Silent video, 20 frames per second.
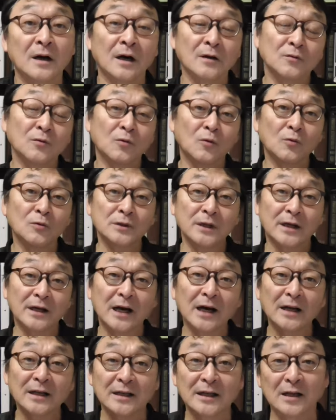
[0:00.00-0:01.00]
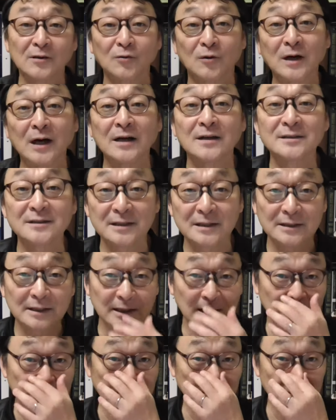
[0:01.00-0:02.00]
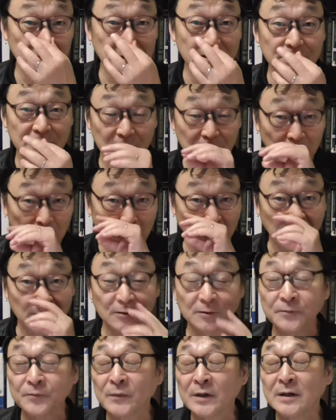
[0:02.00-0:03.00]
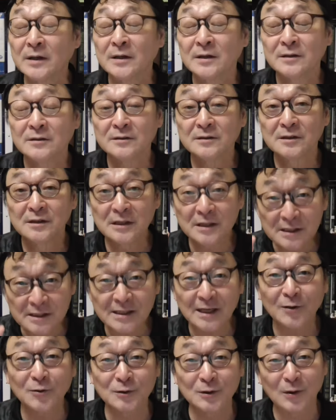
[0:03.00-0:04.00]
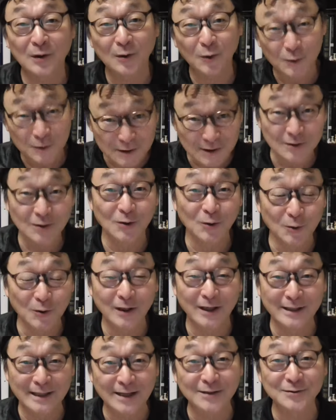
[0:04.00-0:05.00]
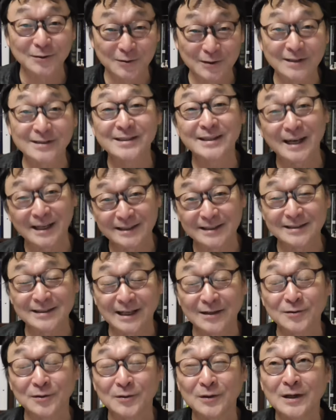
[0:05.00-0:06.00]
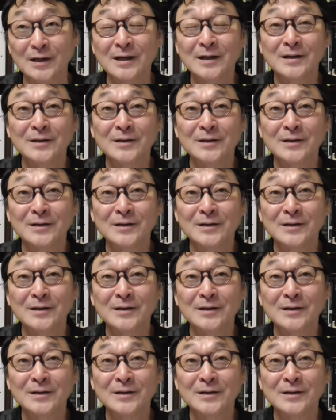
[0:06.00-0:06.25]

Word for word: あの、ここで彼らの完成って書いてるんですけど、あの、ギリシャ語ではこっちの方が訳として近いです。あの、